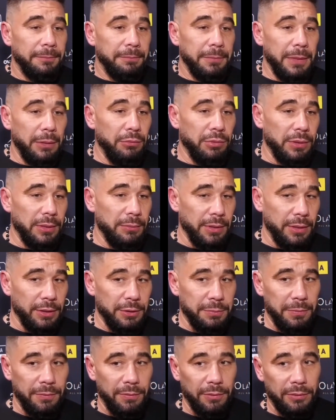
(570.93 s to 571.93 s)
Miał ku temu
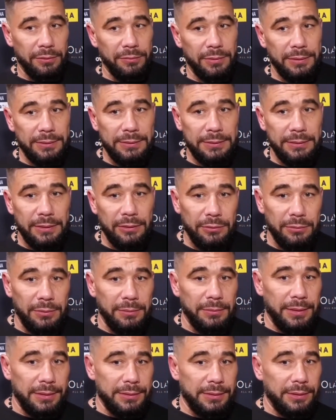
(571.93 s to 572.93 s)
jakieś powody, więc nie
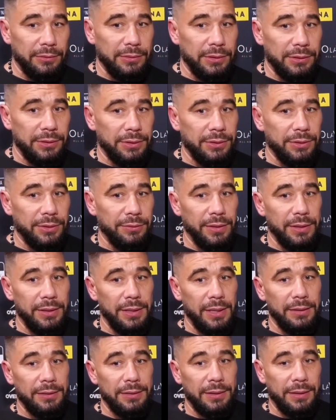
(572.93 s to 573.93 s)
rozumiem teraz tego
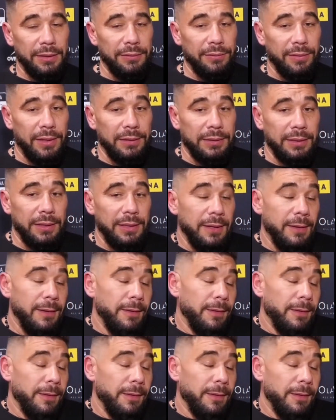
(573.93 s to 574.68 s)
zacietrzewienia i takiej walki.